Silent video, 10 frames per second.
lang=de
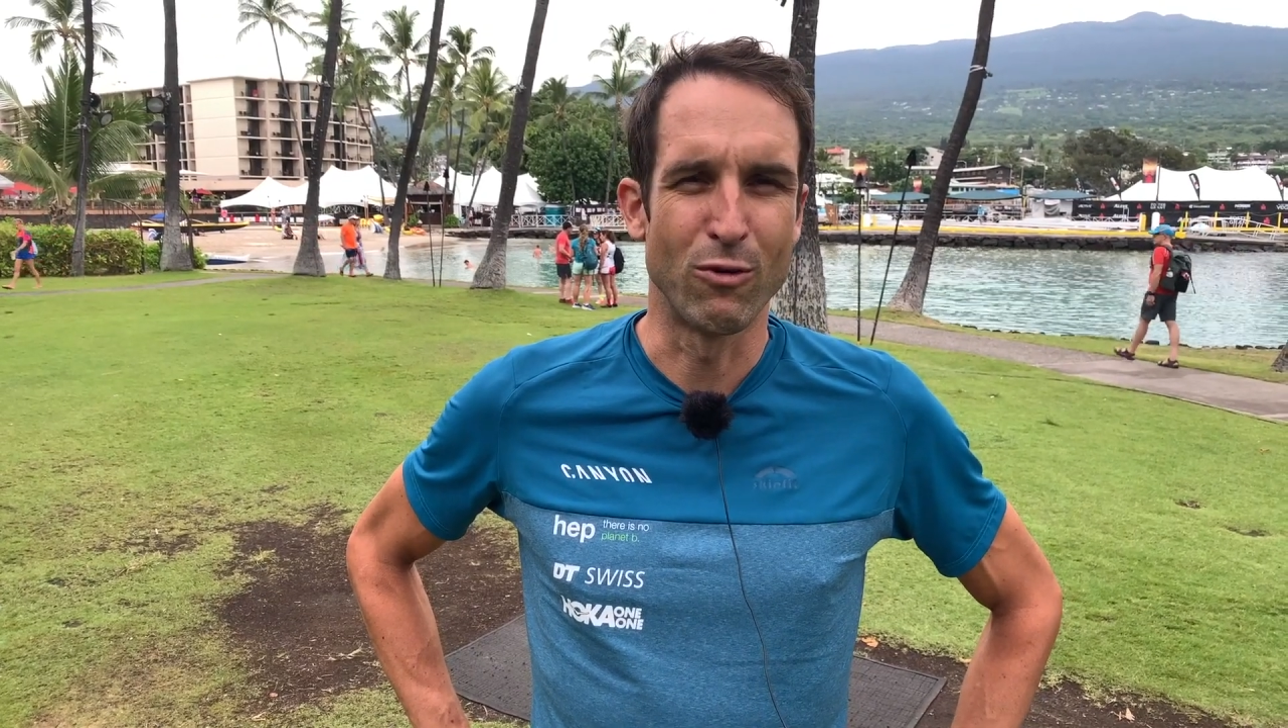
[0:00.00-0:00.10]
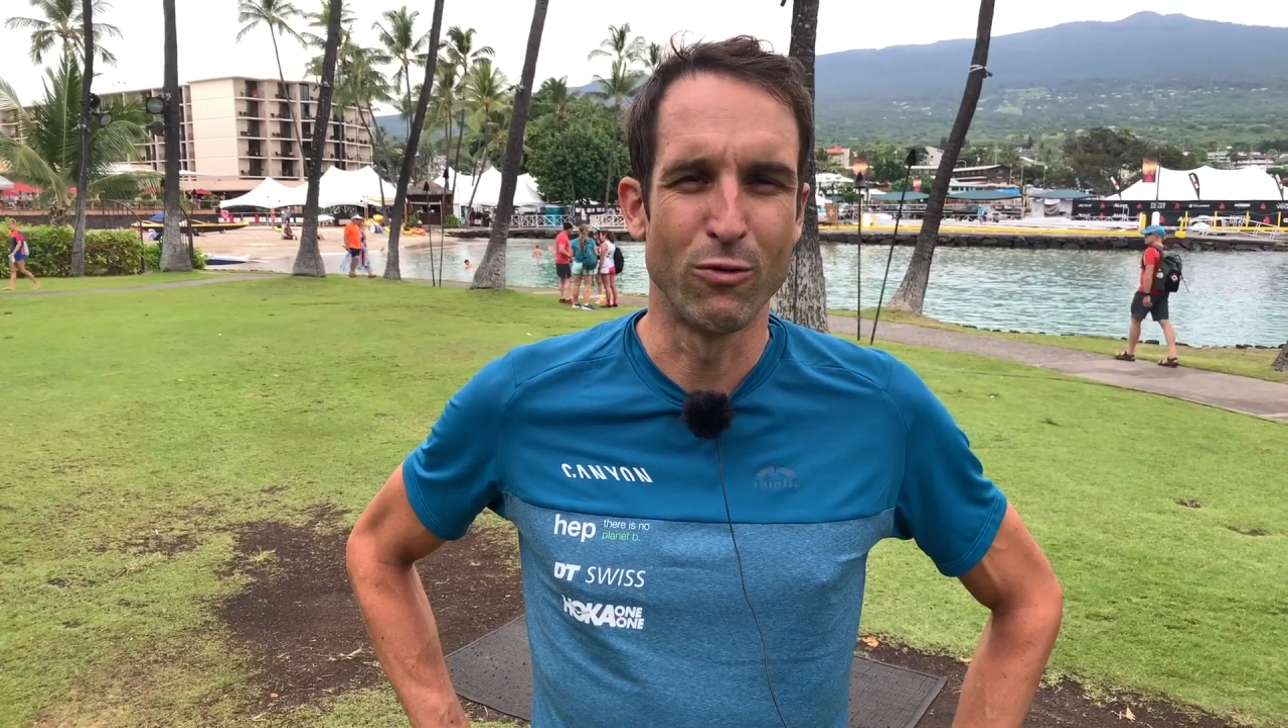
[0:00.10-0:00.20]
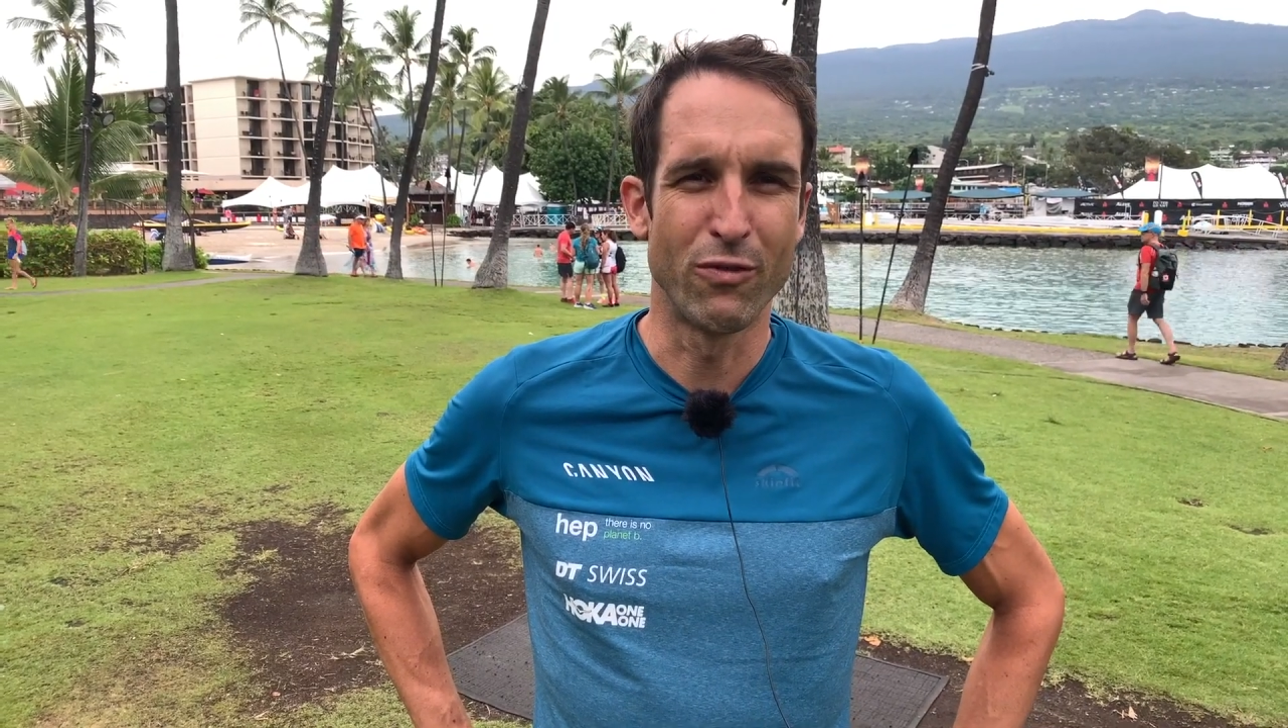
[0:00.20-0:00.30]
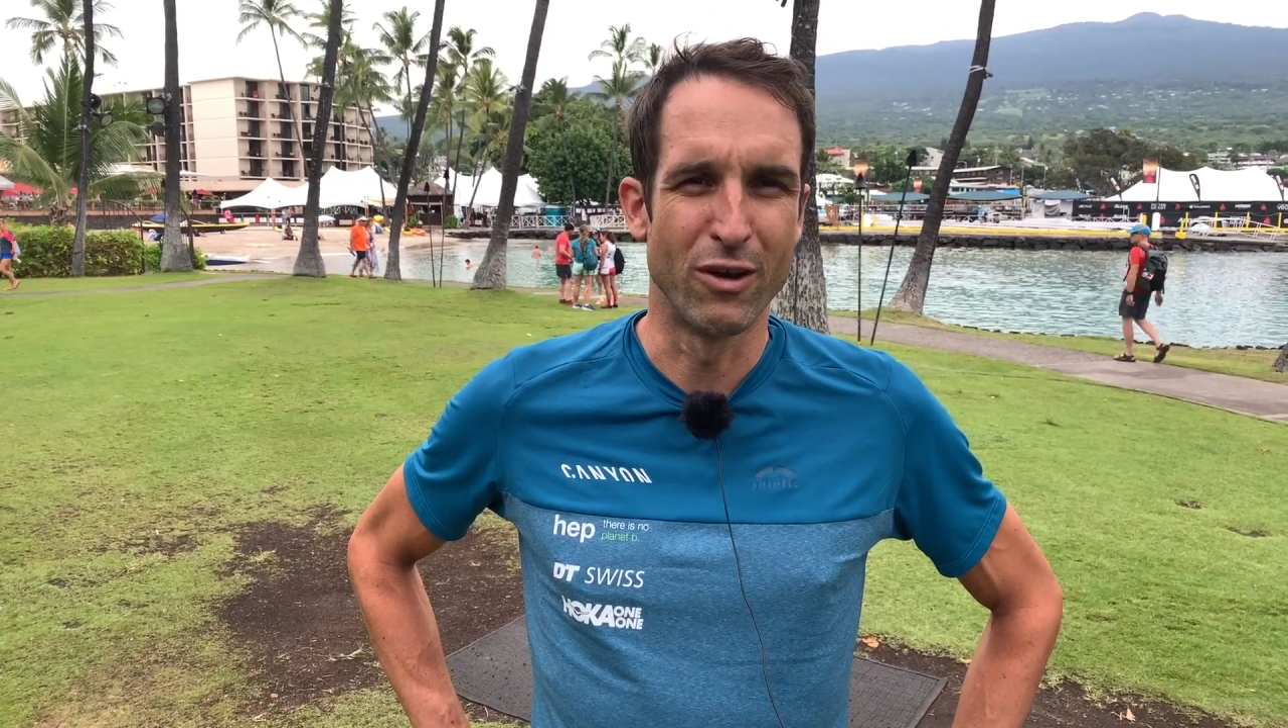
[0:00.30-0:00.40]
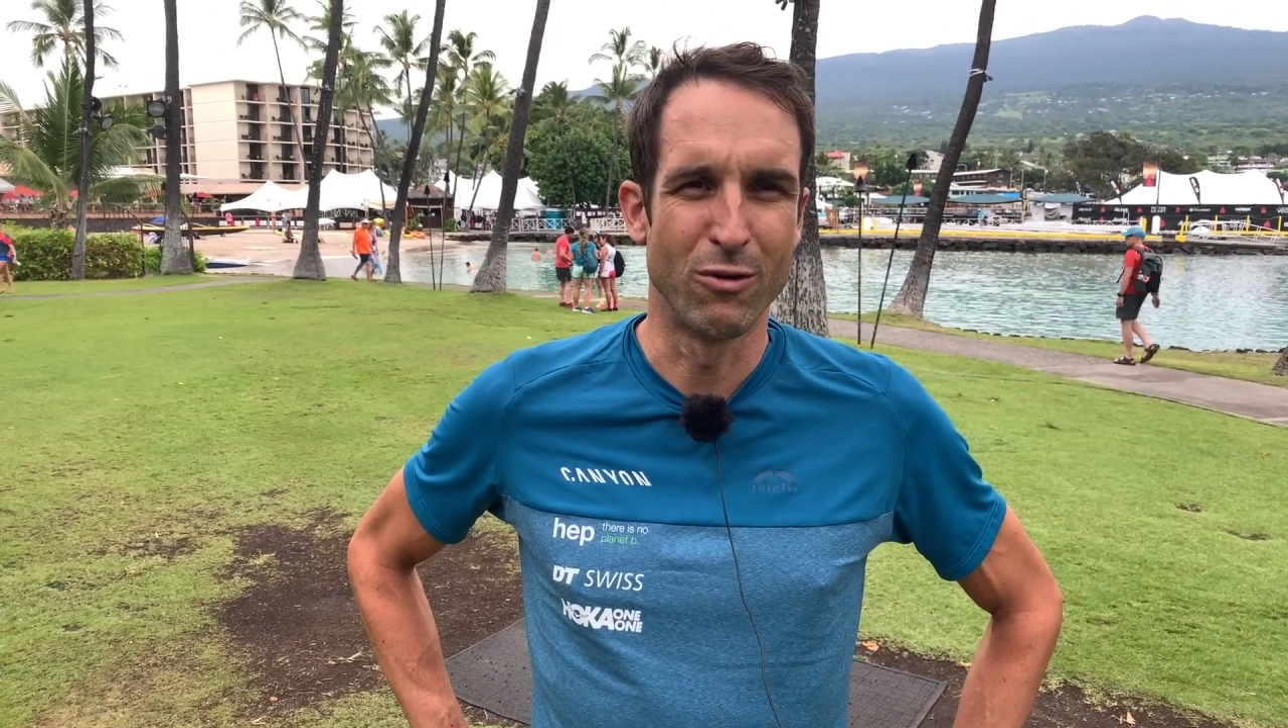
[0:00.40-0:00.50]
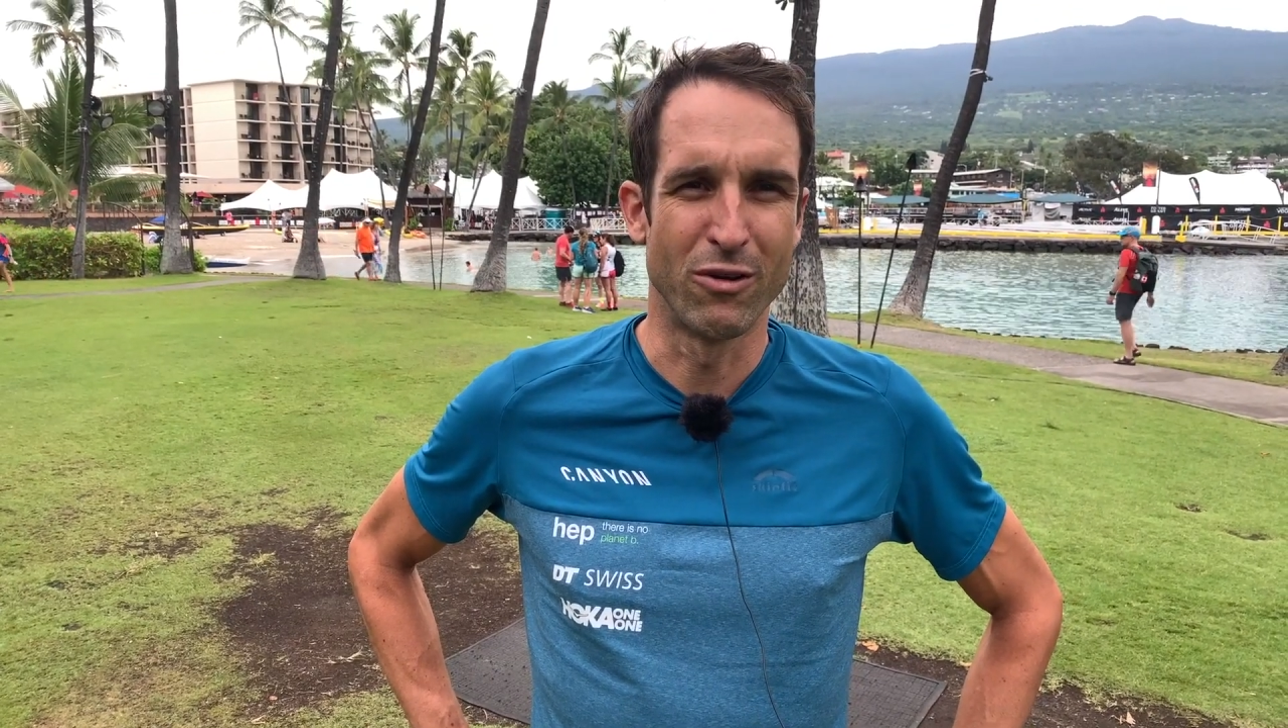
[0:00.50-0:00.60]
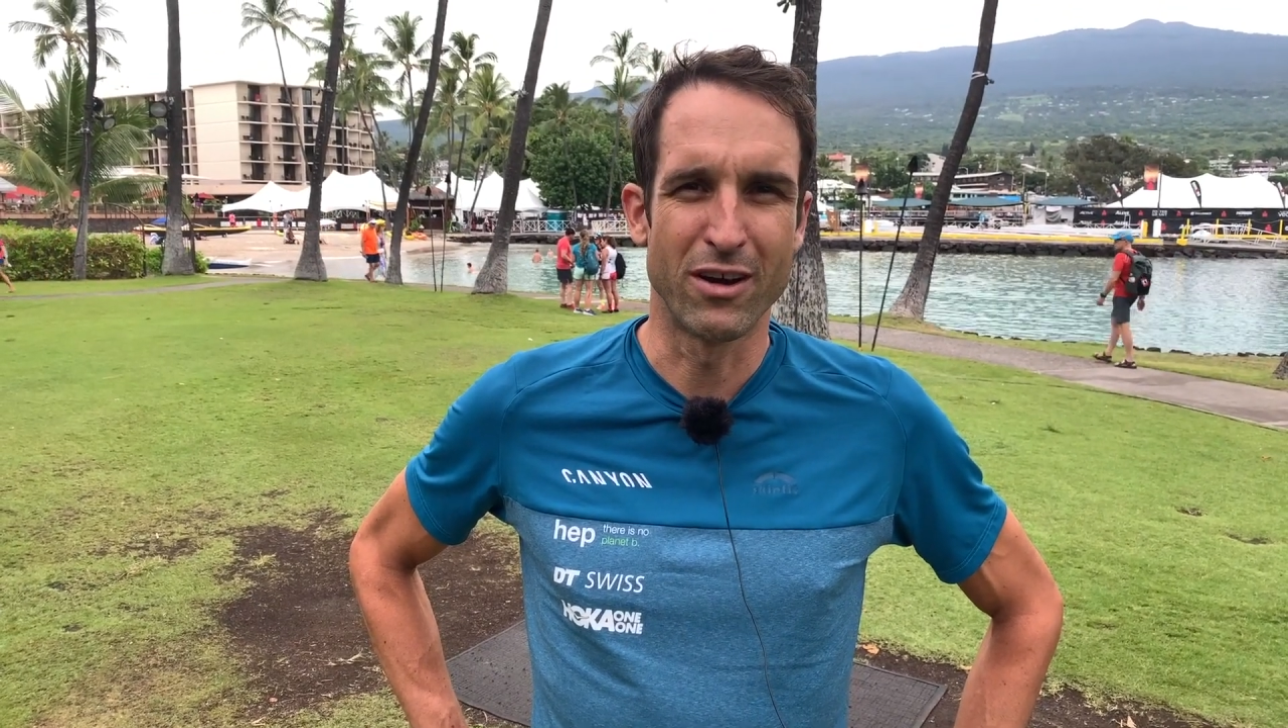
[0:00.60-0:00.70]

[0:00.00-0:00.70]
unfair und eine